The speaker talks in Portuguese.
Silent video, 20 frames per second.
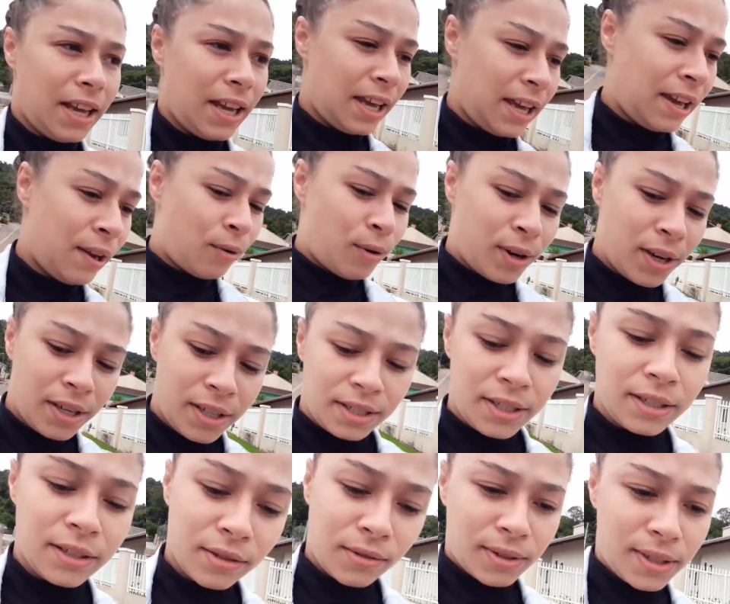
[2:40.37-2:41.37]
é,
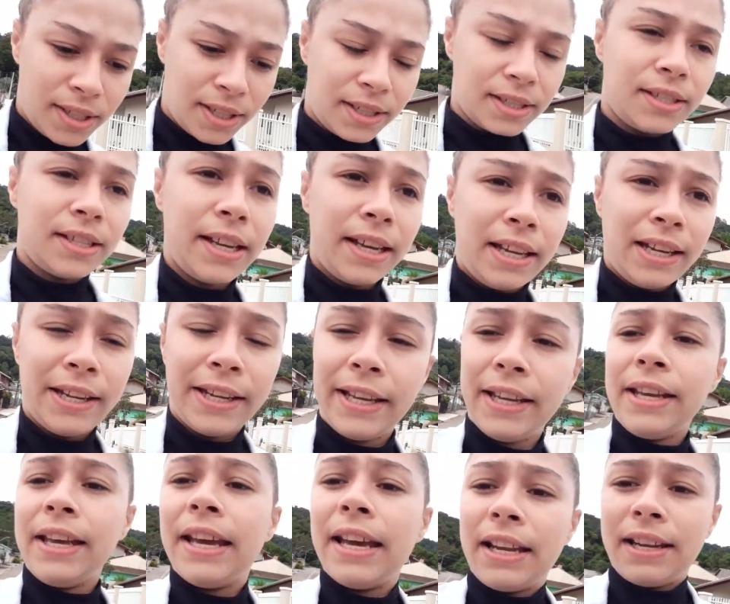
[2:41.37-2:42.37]
organizando as coisinhas
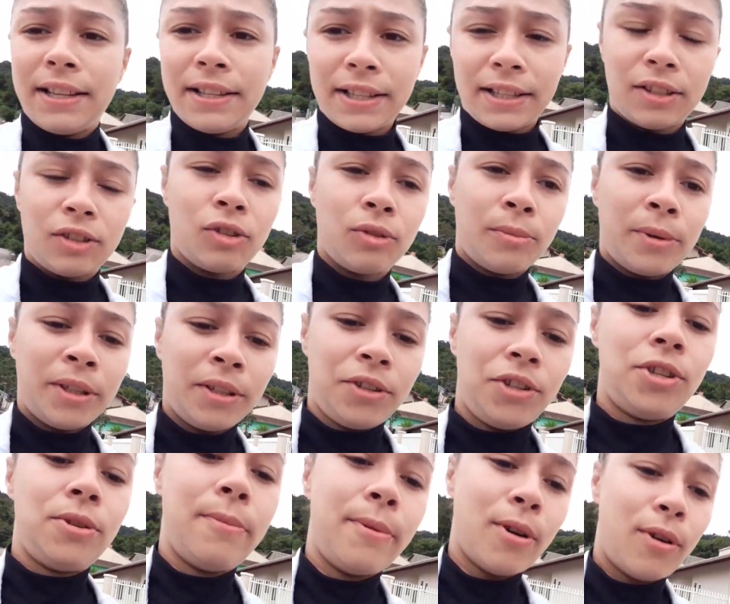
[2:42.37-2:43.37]
dele. Ele ainda tá tomando
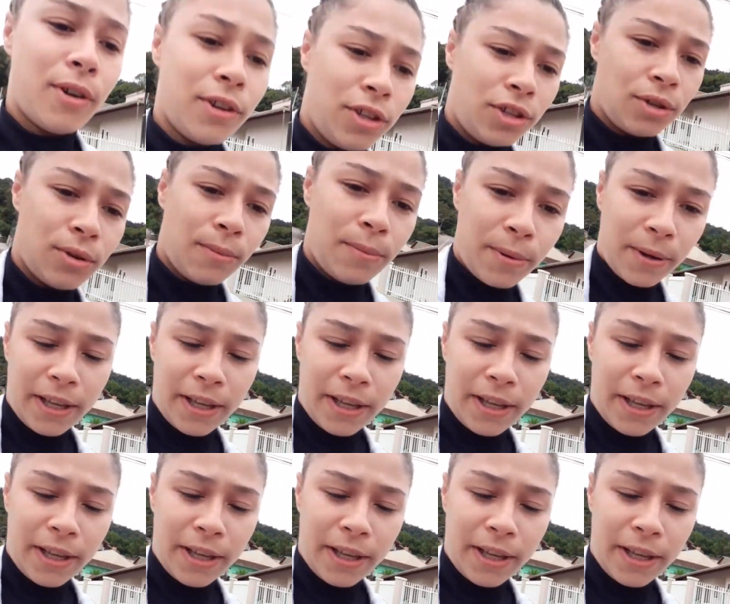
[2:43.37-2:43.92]
antibiótico,